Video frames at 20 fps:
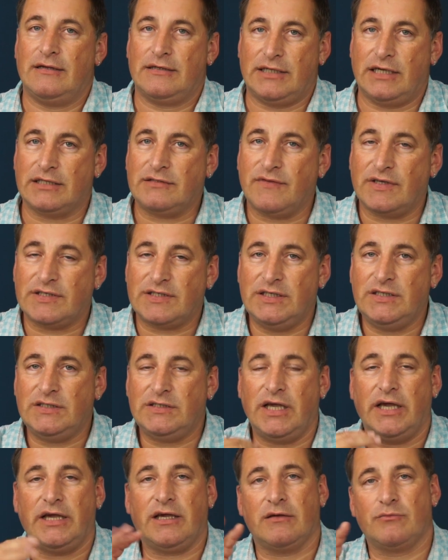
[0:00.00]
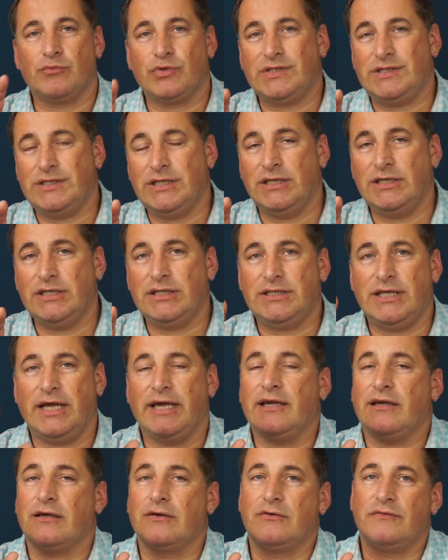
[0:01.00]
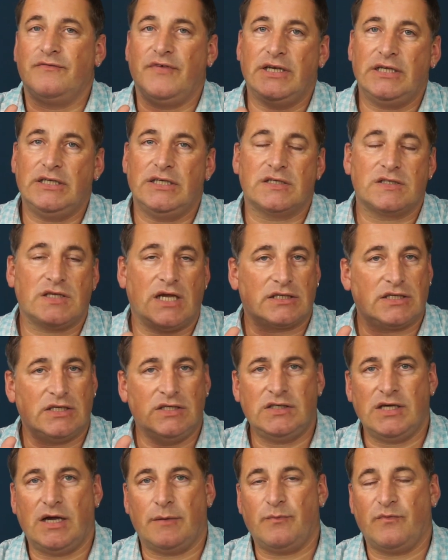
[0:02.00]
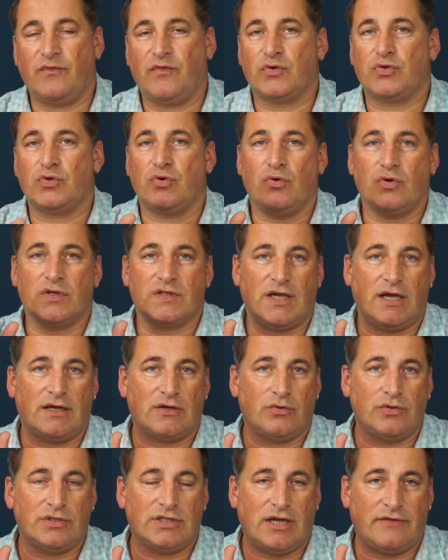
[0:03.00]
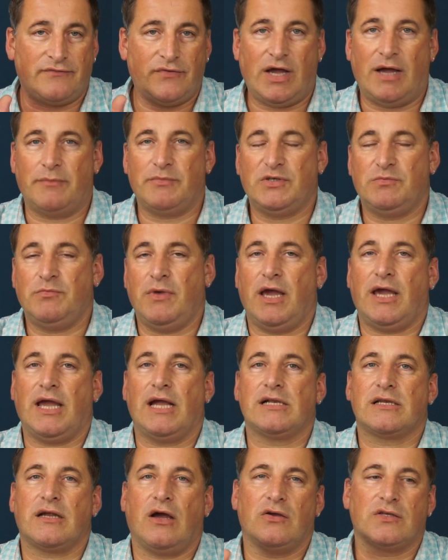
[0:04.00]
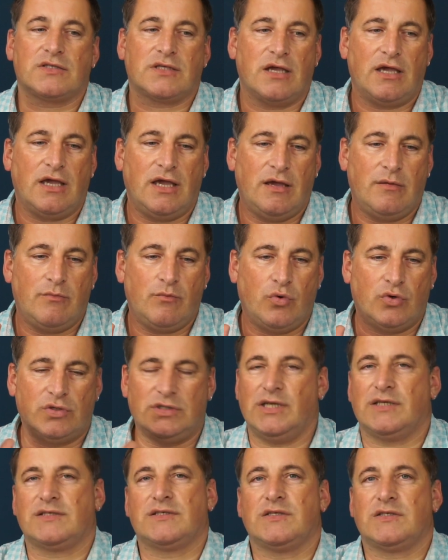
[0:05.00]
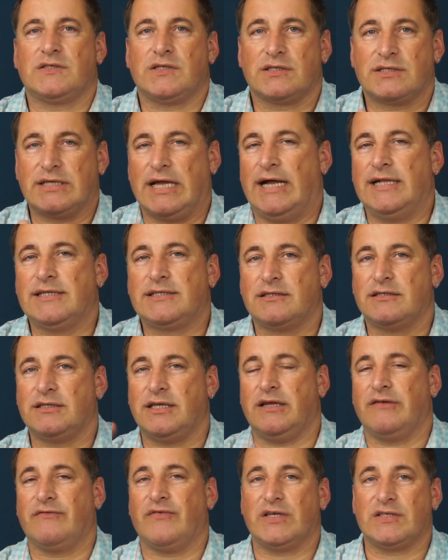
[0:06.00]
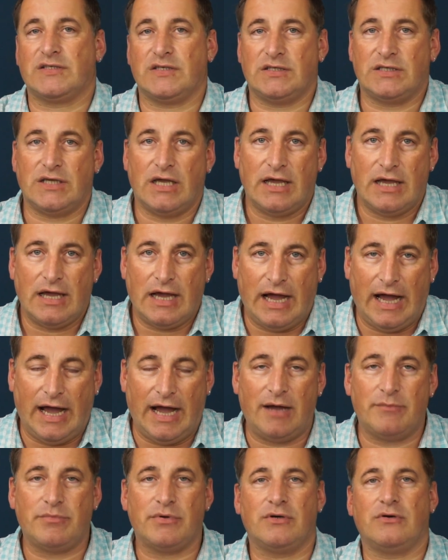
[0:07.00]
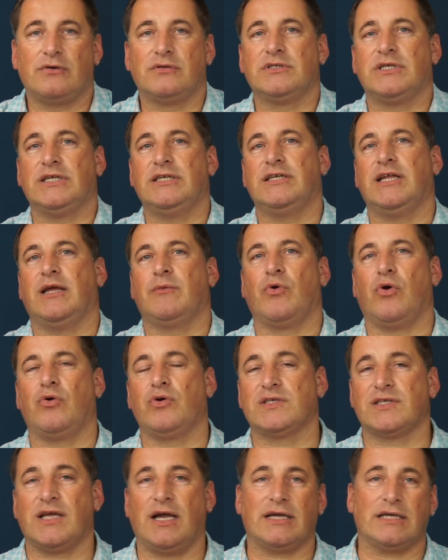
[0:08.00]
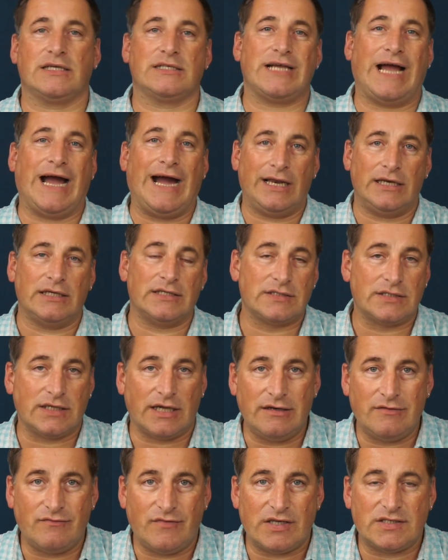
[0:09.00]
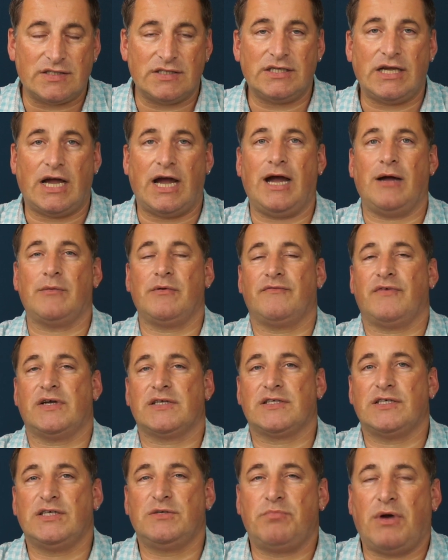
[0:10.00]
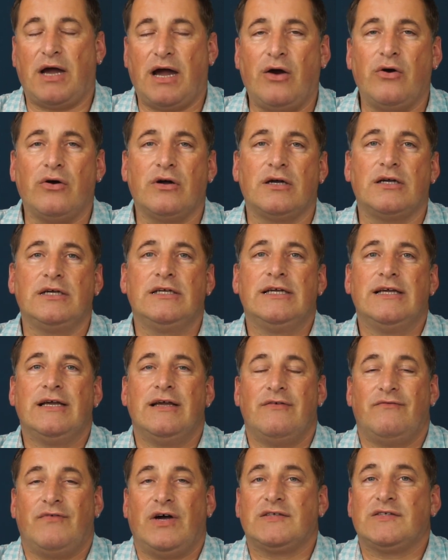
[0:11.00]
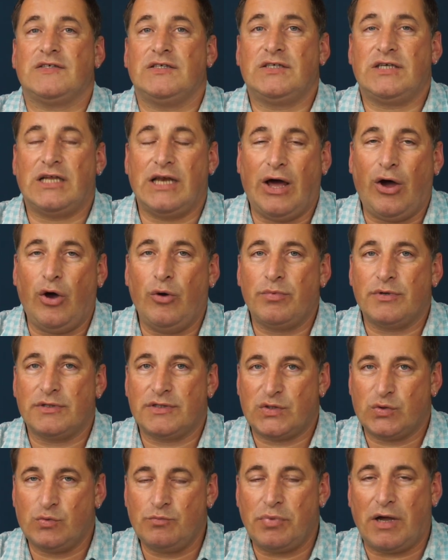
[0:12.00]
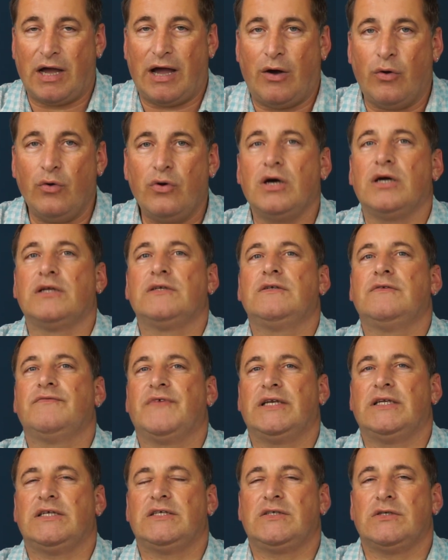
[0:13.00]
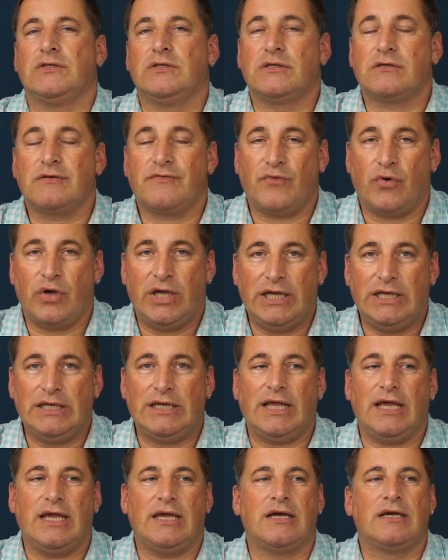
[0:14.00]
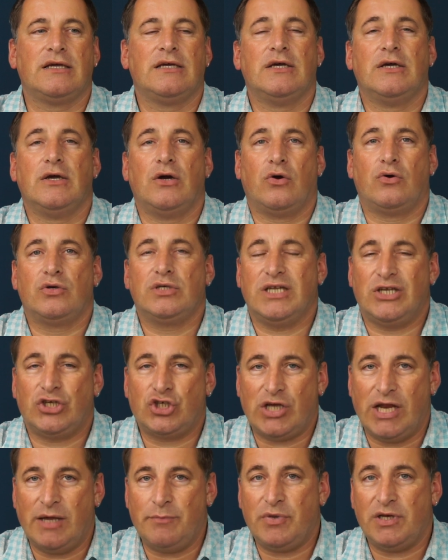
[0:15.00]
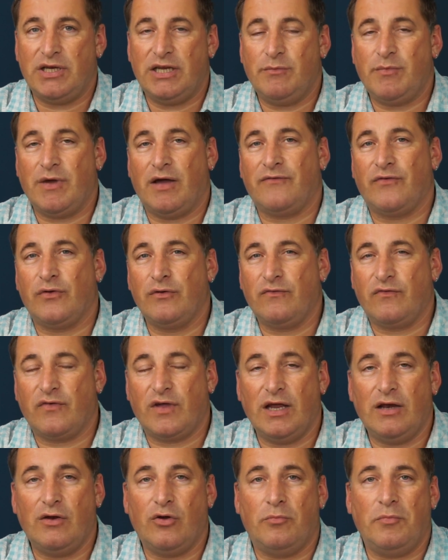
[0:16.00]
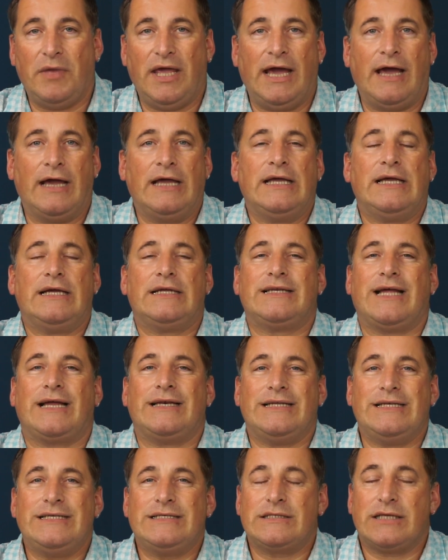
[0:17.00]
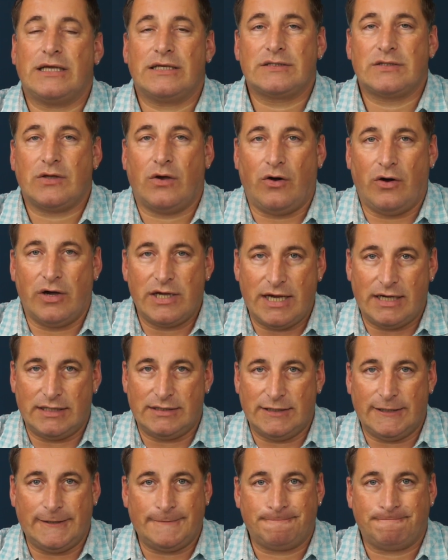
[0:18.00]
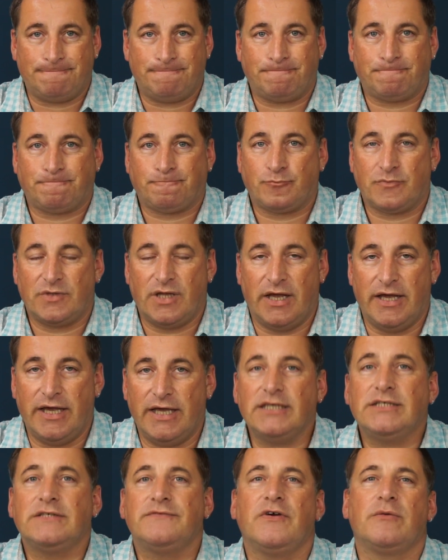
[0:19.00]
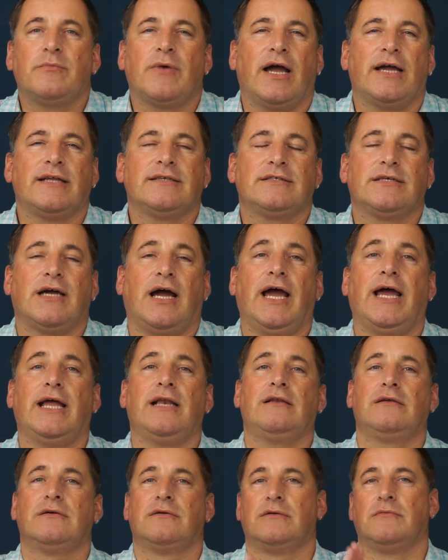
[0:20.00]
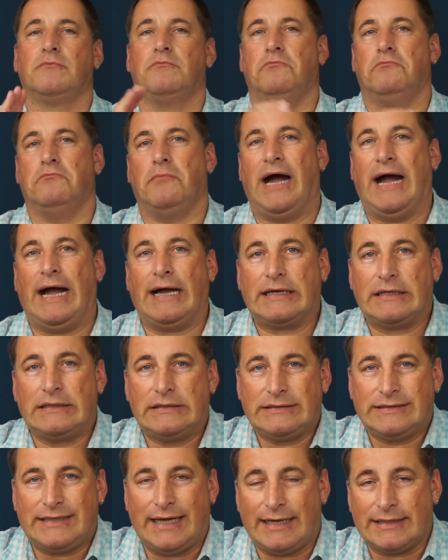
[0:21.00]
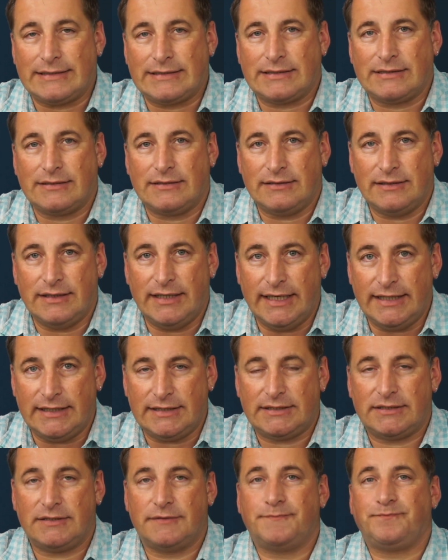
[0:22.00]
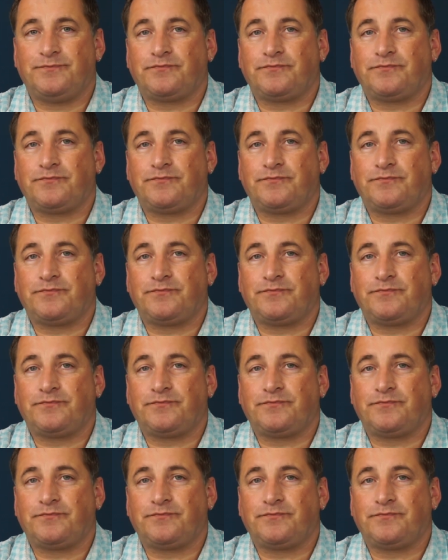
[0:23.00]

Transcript: Das, was ich denke, müsst ihr nicht denken. Und wenn ihr sagt, ich habe einen Fotorucksack und dafür habe ich mehr Geld ausgegeben und das ist das geilste Ding, was ich habe und in dem Rucksack ist alles drin, was ich habe, was ich brauche, was ich glaube zu brauchen, wenn ich irgendwo hingehe und ich schleppe lieber fünf Kilo mehr, dann ist das euer Ding. Ich für meinen Teil mag das nicht.